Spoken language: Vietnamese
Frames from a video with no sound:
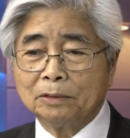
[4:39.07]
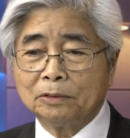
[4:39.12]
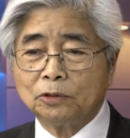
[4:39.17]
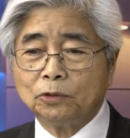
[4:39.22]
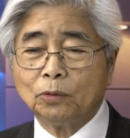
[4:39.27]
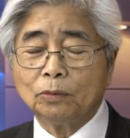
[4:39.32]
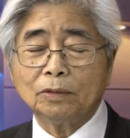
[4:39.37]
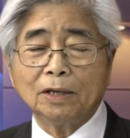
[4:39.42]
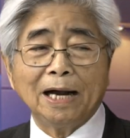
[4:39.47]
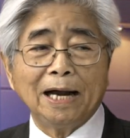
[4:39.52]

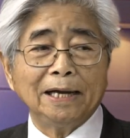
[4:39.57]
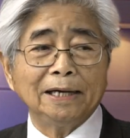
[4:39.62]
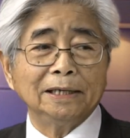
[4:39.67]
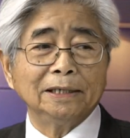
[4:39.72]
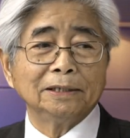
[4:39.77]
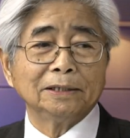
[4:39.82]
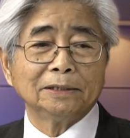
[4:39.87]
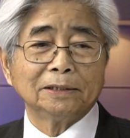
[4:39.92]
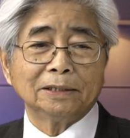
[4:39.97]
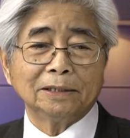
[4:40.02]
suốt
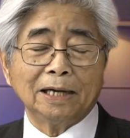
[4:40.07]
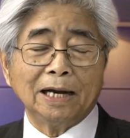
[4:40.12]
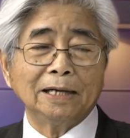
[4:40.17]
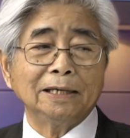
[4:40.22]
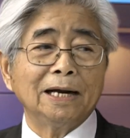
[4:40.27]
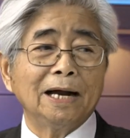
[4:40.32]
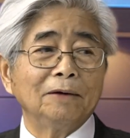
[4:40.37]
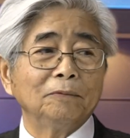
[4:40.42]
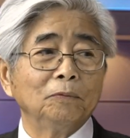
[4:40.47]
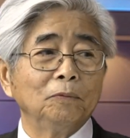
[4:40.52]
ngày
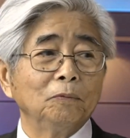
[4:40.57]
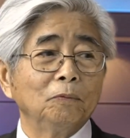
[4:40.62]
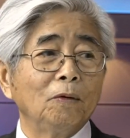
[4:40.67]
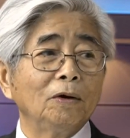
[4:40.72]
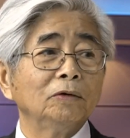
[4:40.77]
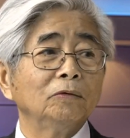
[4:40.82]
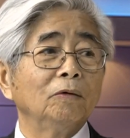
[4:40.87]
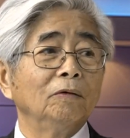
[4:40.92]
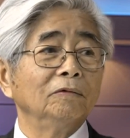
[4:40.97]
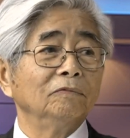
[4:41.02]
ngày nào cũng
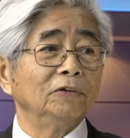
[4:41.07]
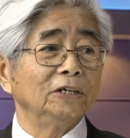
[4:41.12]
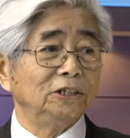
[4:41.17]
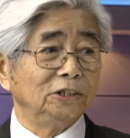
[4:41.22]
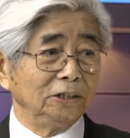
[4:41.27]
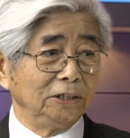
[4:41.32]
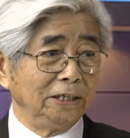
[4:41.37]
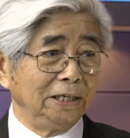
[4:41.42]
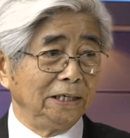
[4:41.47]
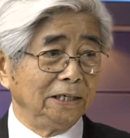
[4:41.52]
quanh quẩn với
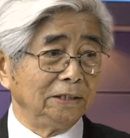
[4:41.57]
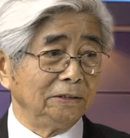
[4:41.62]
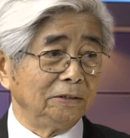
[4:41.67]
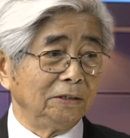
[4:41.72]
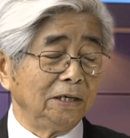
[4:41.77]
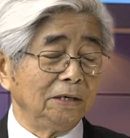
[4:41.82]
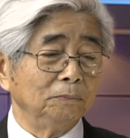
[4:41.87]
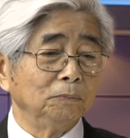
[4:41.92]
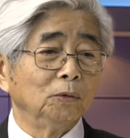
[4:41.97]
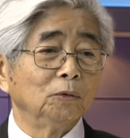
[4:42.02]
chữ nghĩa
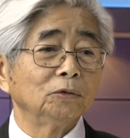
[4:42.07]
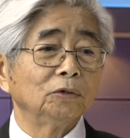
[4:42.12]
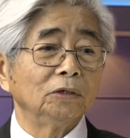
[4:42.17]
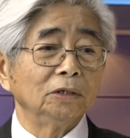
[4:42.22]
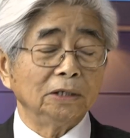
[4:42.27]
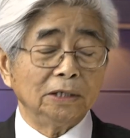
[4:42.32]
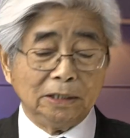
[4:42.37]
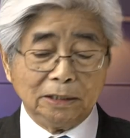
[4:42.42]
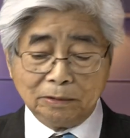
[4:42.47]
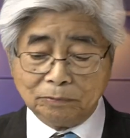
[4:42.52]
cho nên muốn
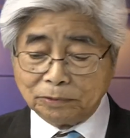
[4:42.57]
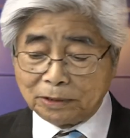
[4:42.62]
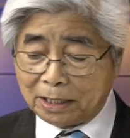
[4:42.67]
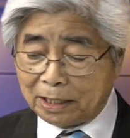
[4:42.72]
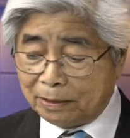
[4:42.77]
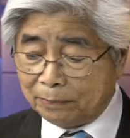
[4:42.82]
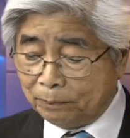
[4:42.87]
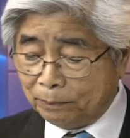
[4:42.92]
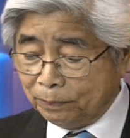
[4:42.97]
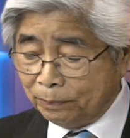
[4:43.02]
chữ nghĩa trong
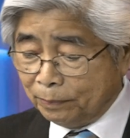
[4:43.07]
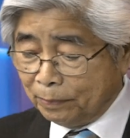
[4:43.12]
sáng